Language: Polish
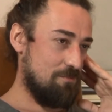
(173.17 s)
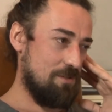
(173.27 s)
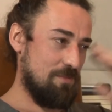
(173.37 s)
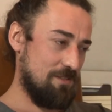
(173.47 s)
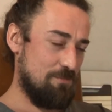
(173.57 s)

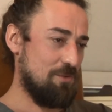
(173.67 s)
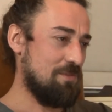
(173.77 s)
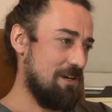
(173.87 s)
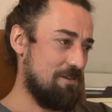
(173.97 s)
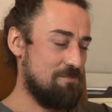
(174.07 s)
chyba tam
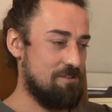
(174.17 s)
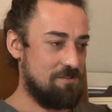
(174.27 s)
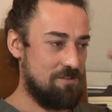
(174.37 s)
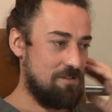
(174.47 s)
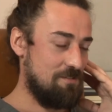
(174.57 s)
plumkałem
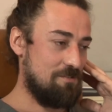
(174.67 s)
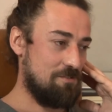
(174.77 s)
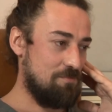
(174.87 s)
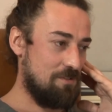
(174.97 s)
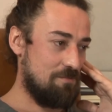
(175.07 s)
coś i
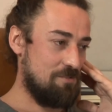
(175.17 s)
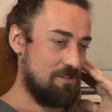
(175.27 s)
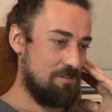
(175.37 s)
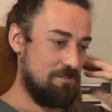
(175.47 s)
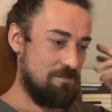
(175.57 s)
coś mi tam się
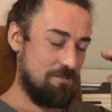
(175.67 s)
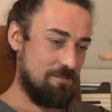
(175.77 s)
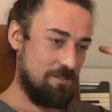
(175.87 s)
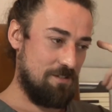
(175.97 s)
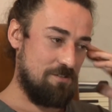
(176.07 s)
mhm.
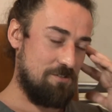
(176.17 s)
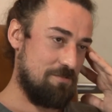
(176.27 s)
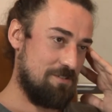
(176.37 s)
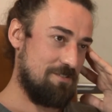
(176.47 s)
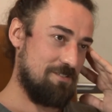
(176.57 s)
odkręciło.